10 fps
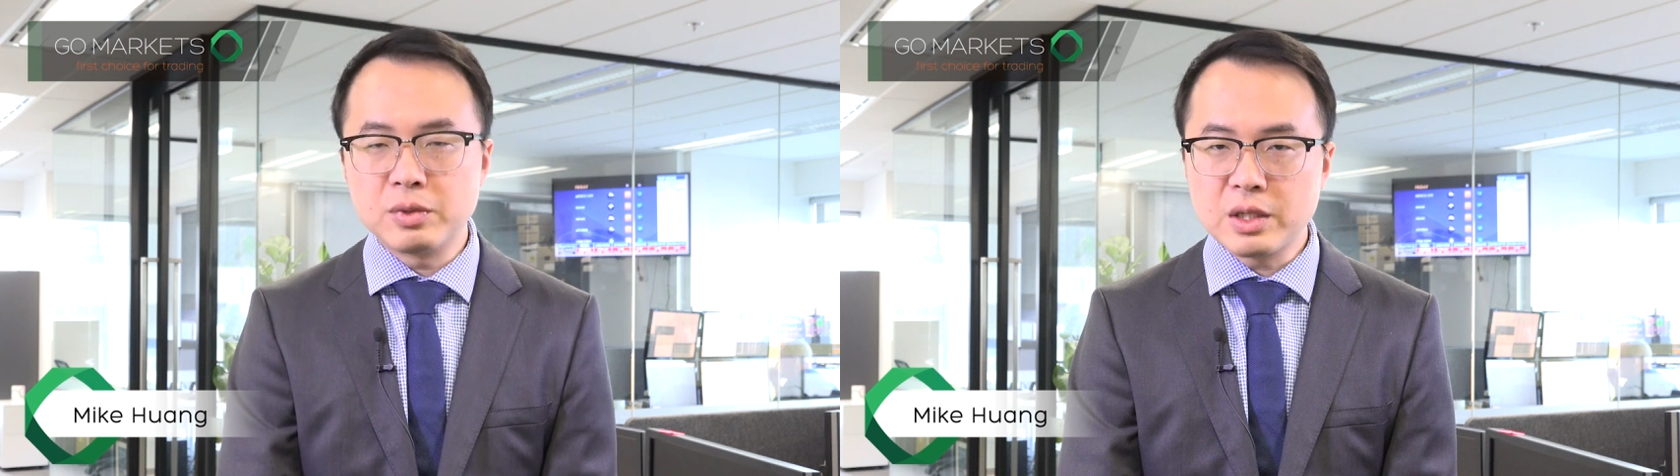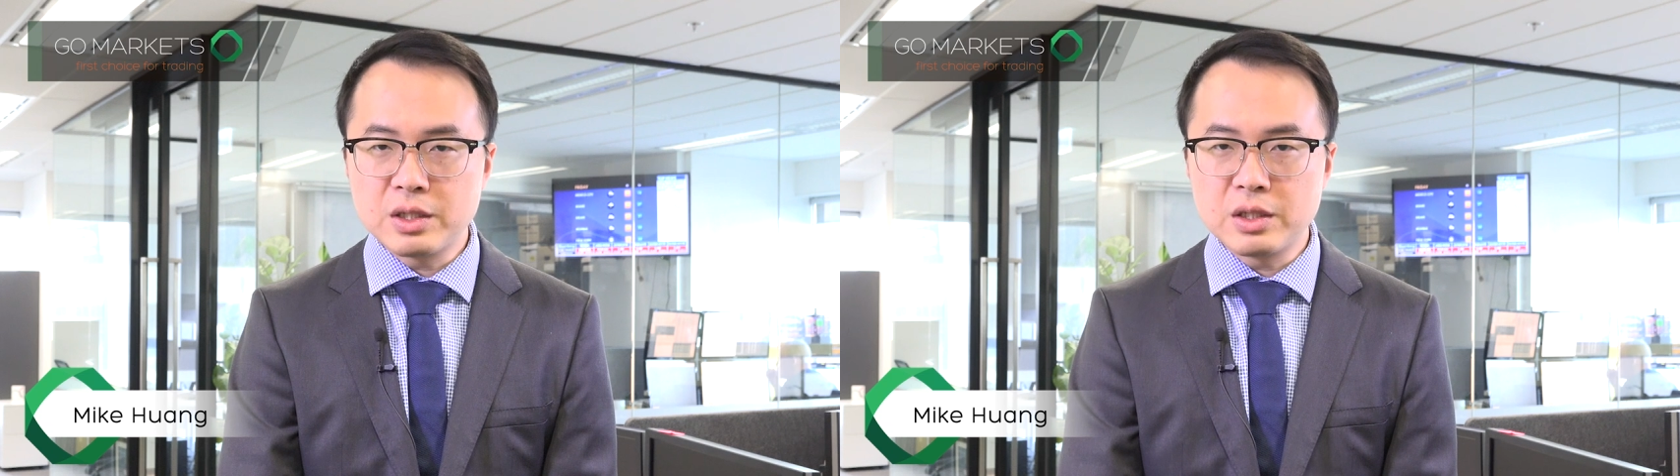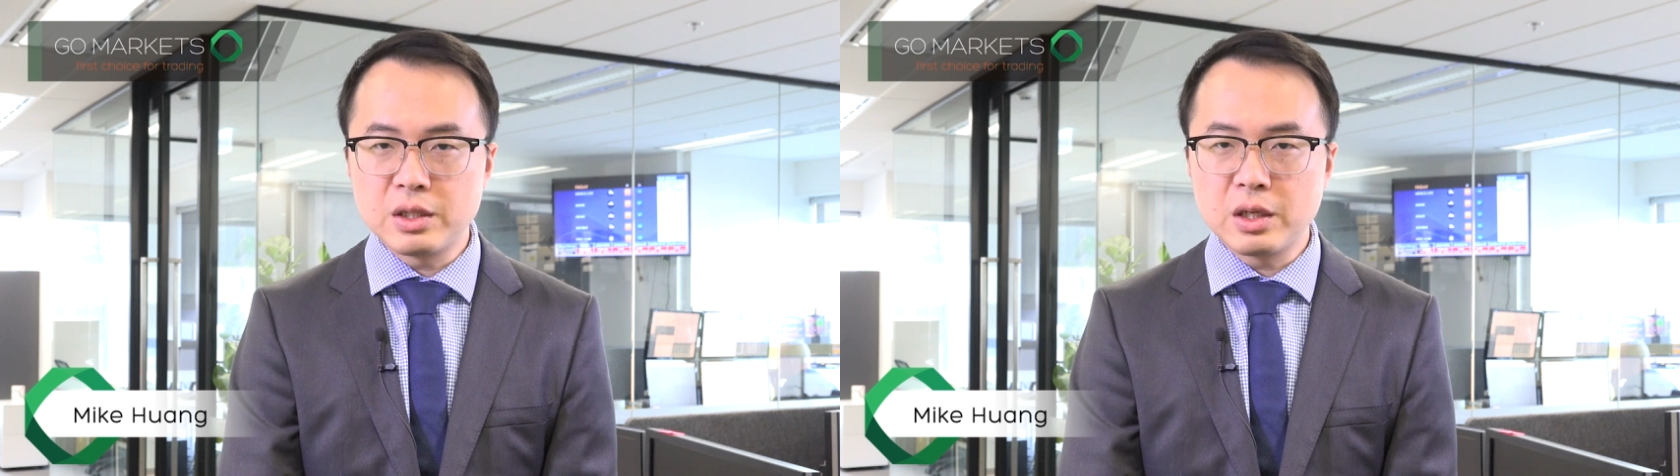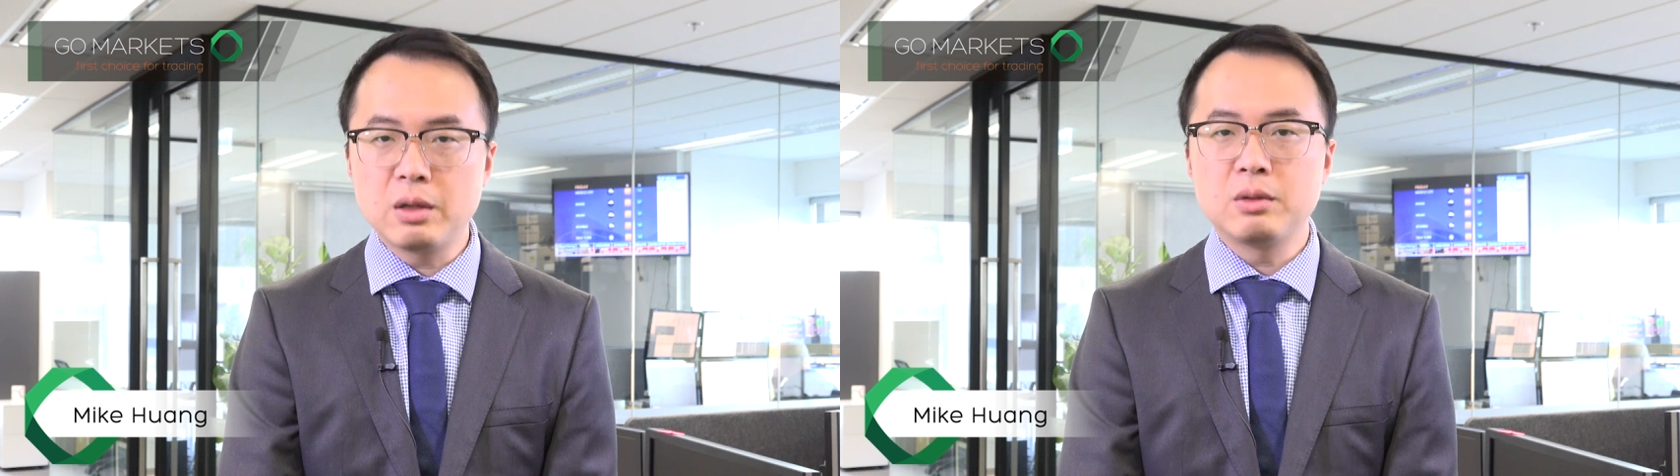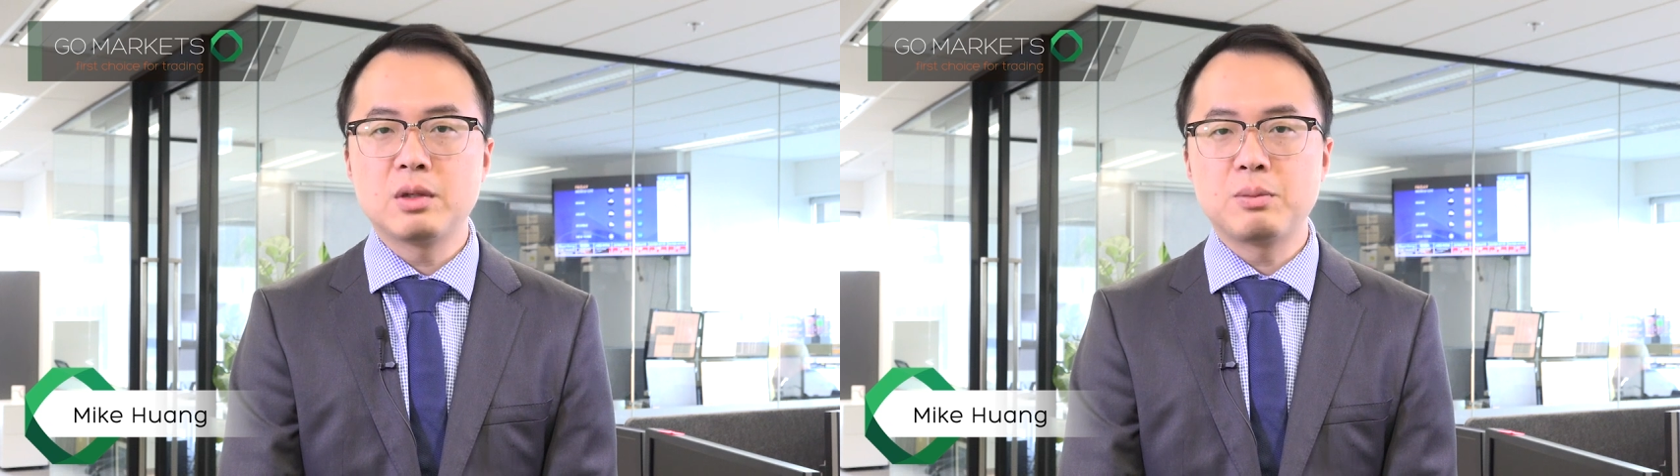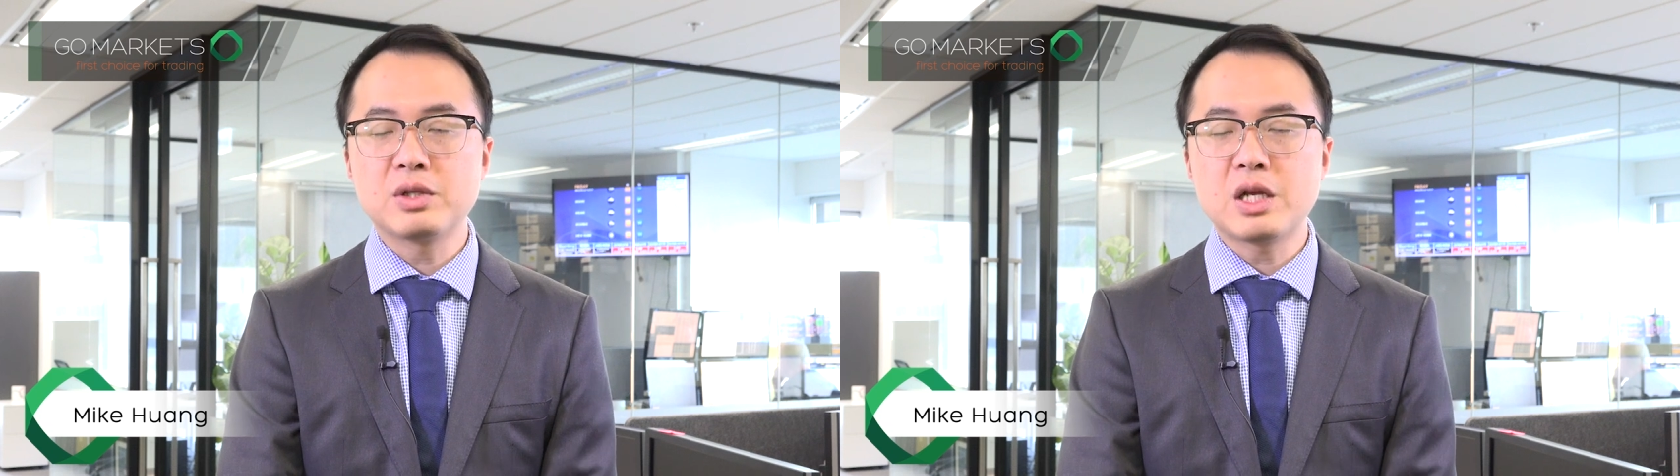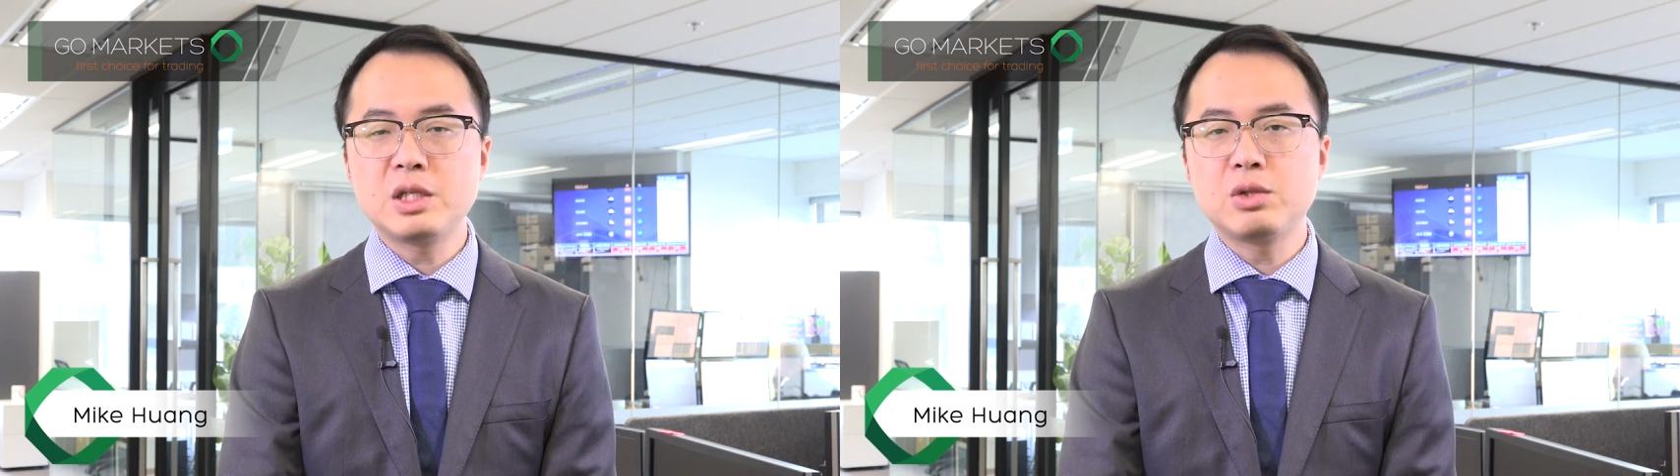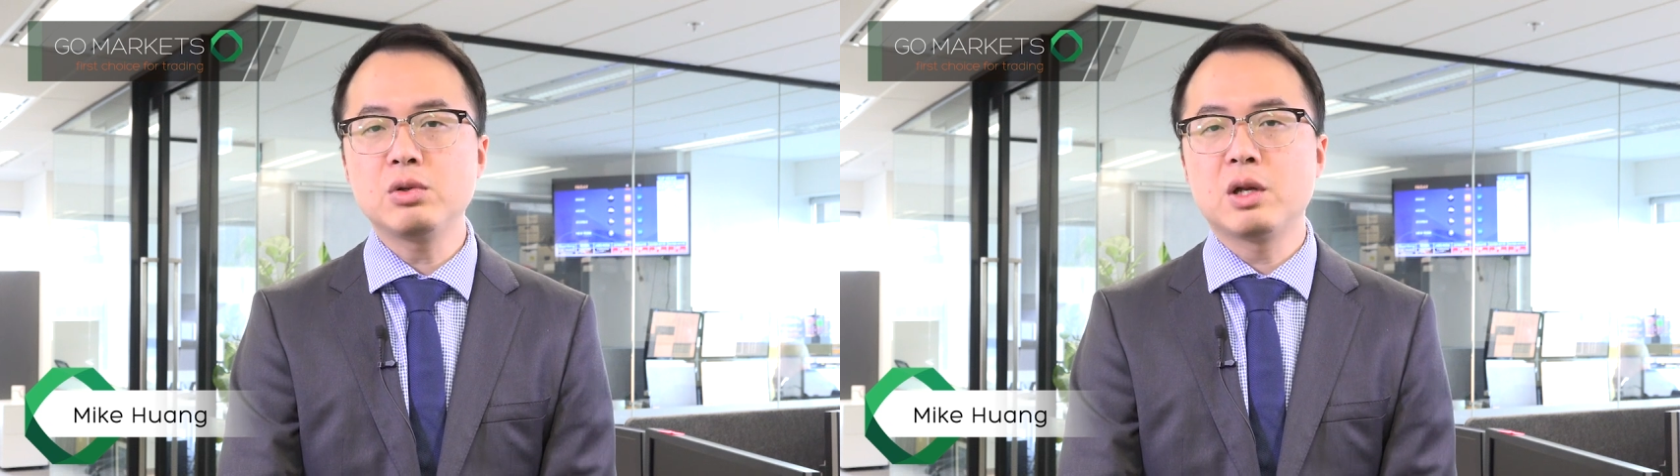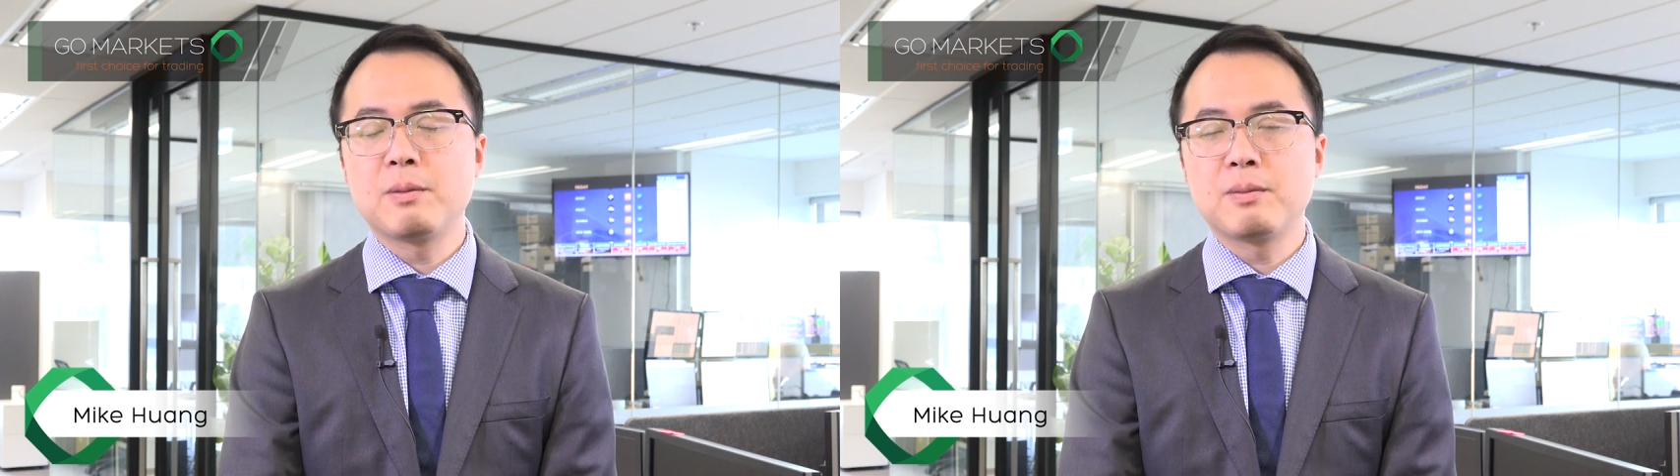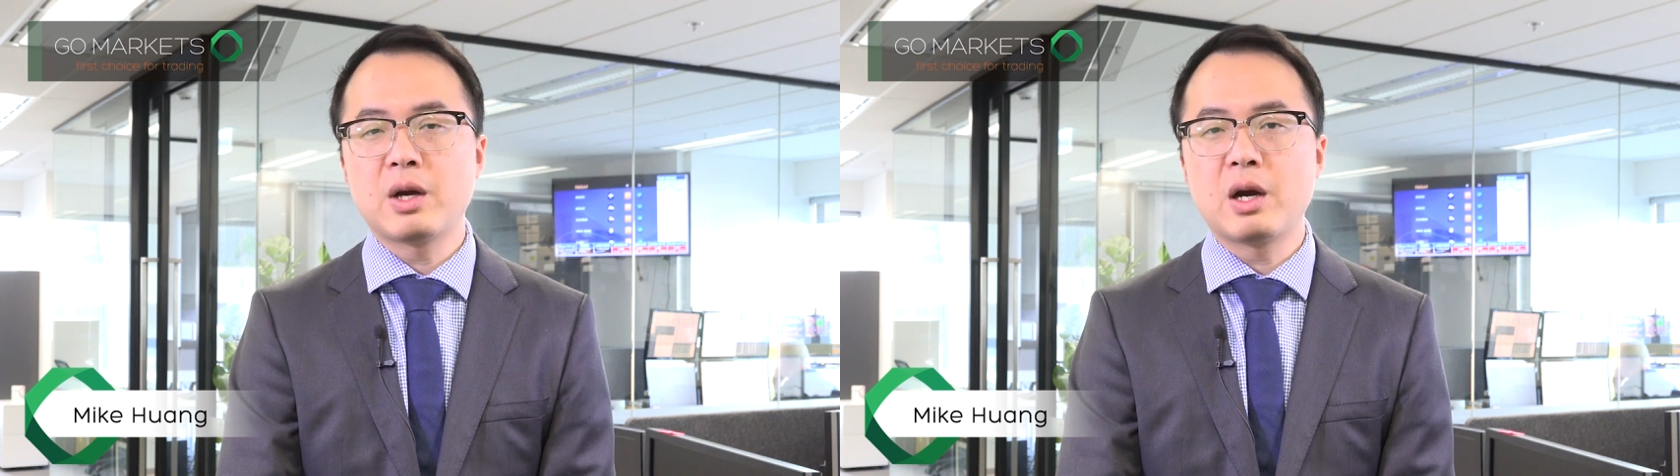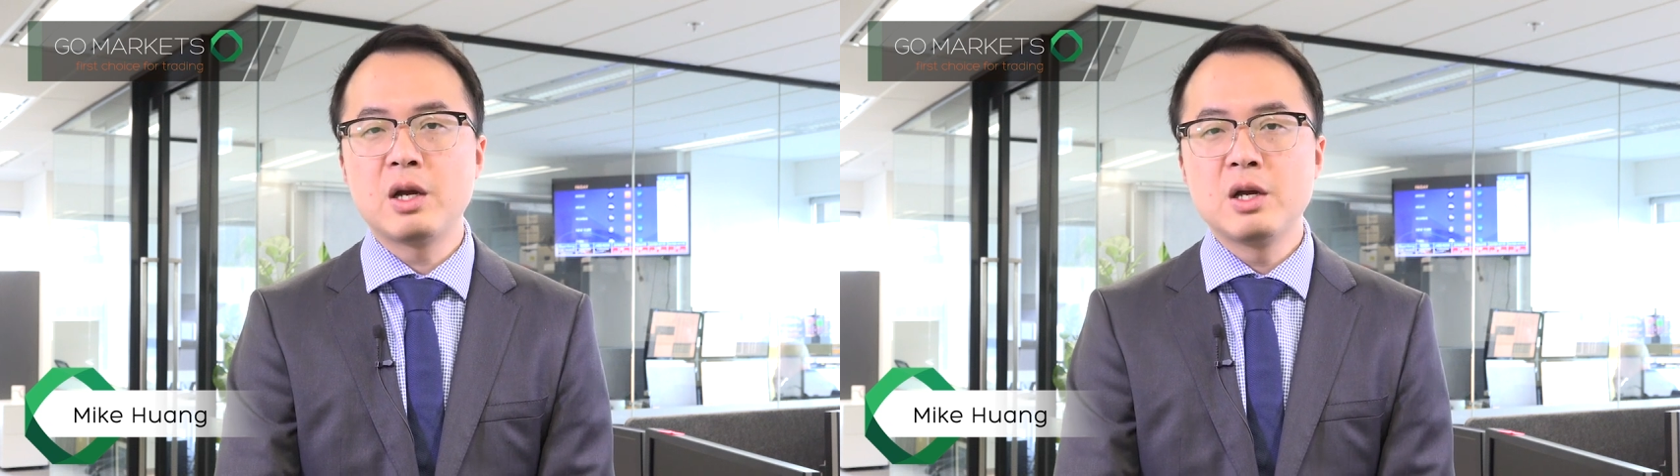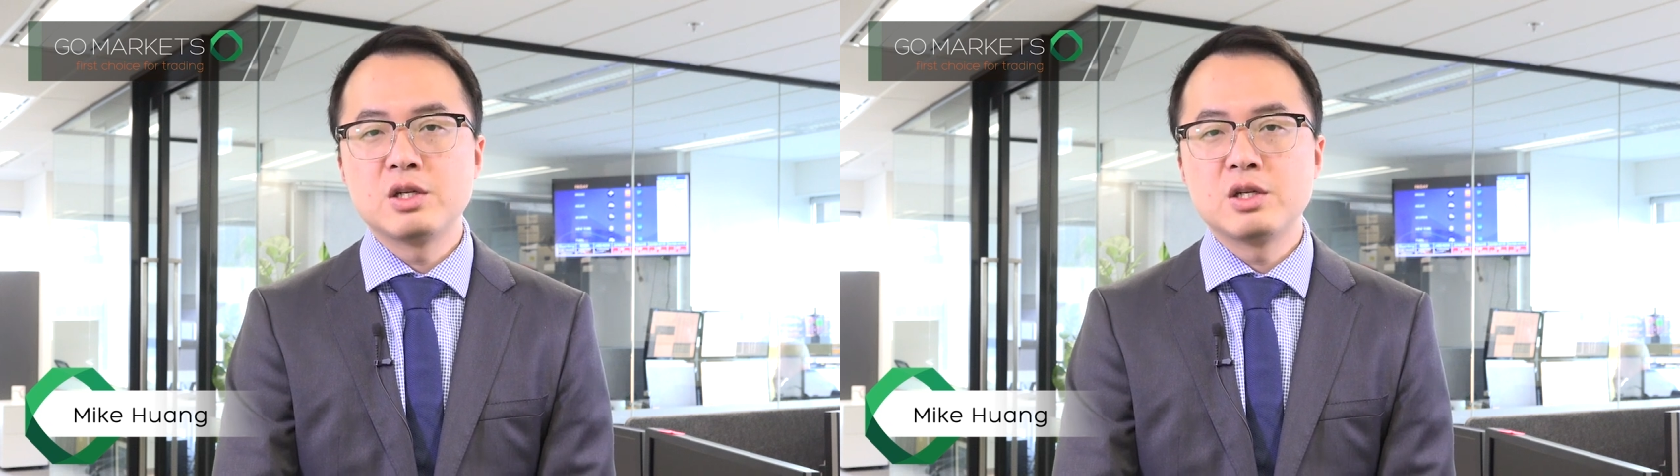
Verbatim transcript: 不再进行了，不再继续了啊！